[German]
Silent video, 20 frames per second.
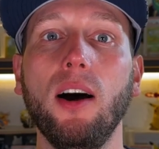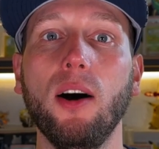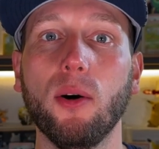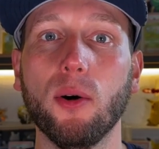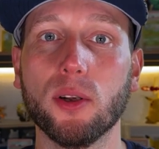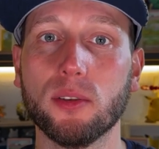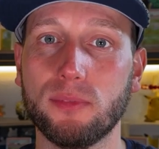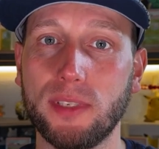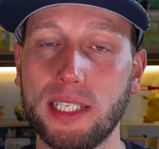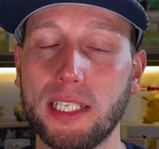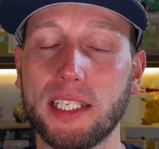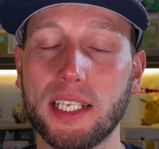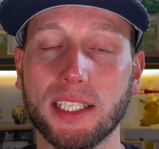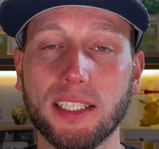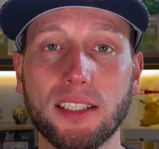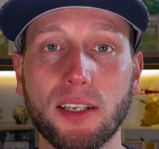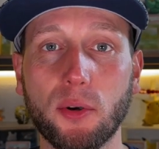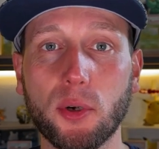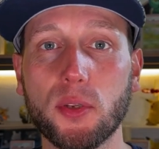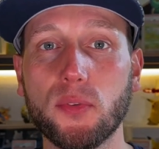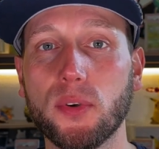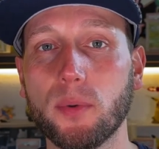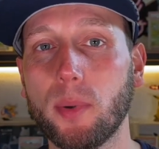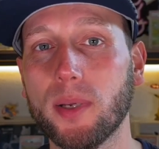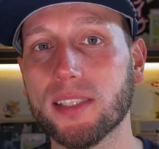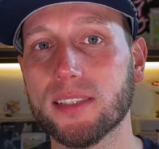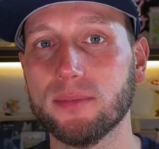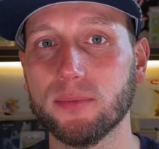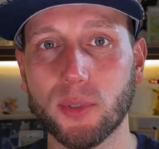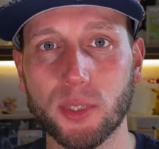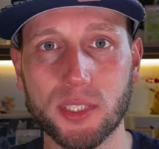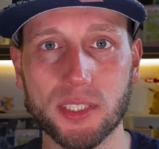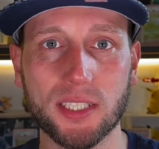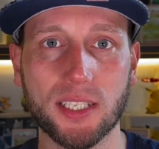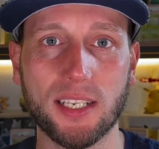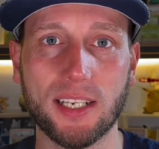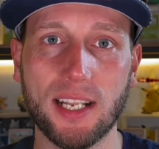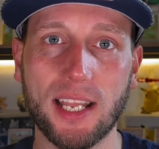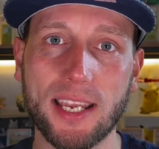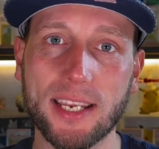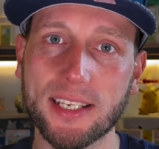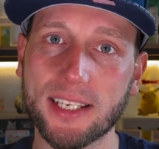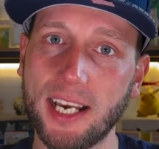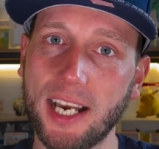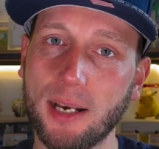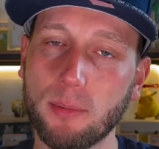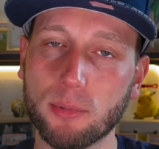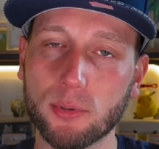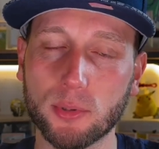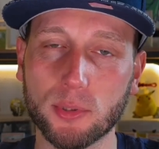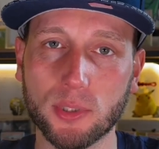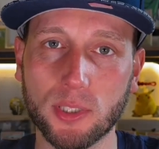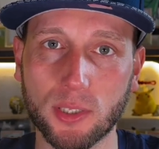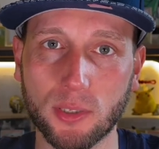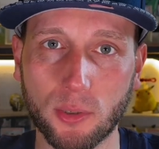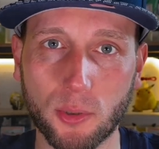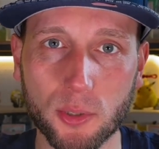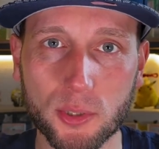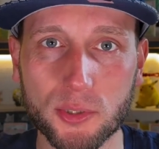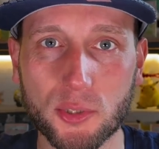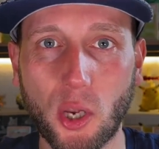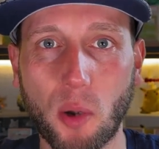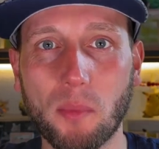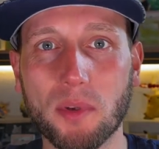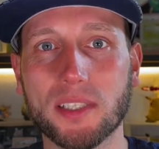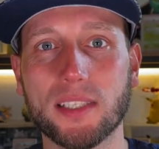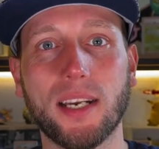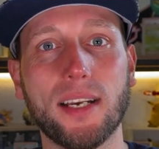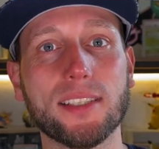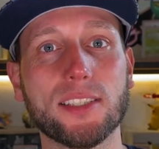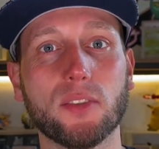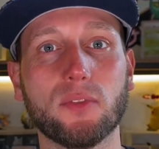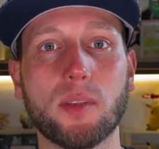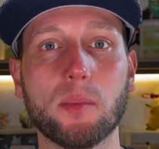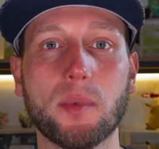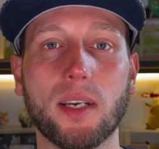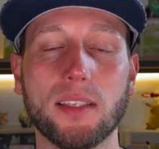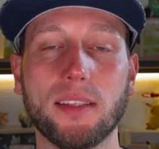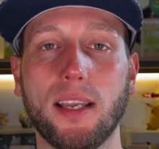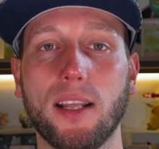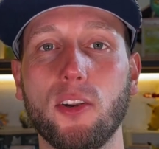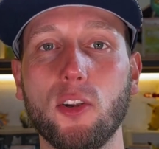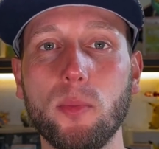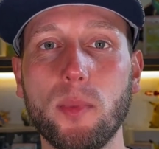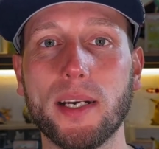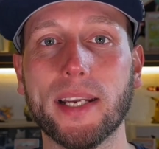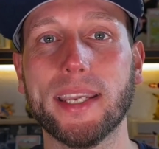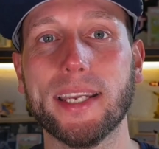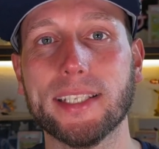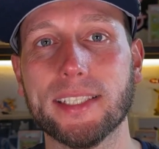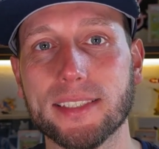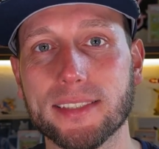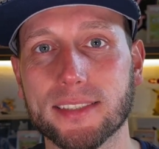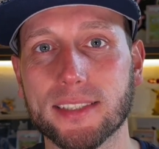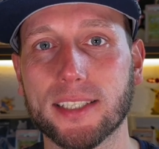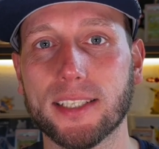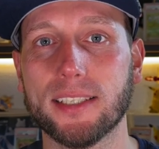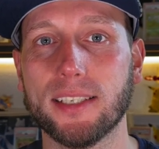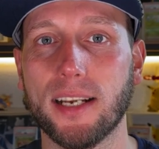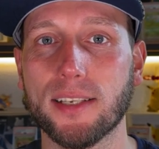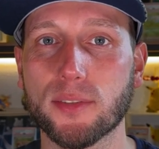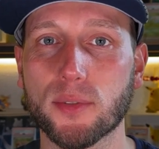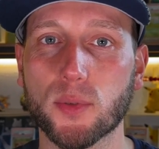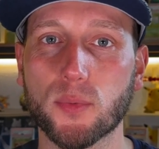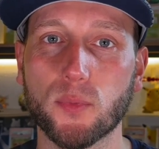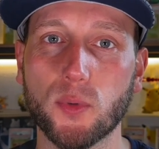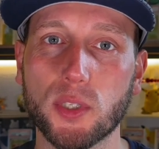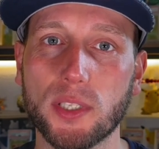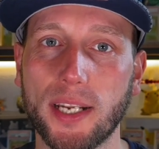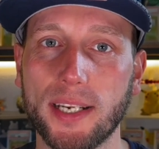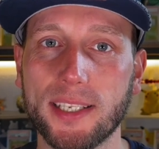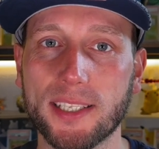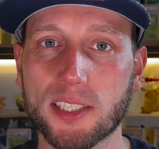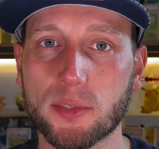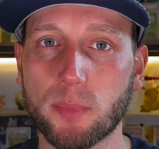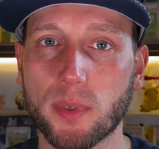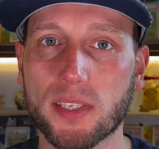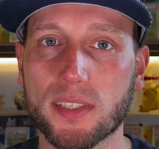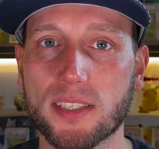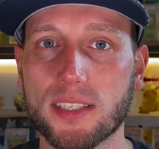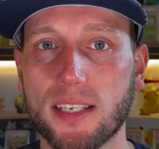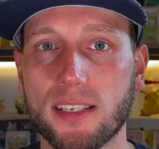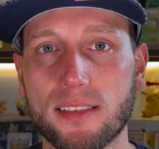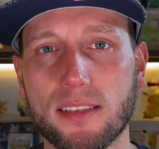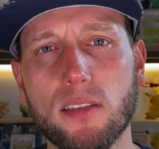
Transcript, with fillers: Und wenn ihr die anderen auch nicht verpassen wollt, Like, Abo und Kommentar ist auf dem Kanal immer gern gesehen. Also es wird einiges passieren.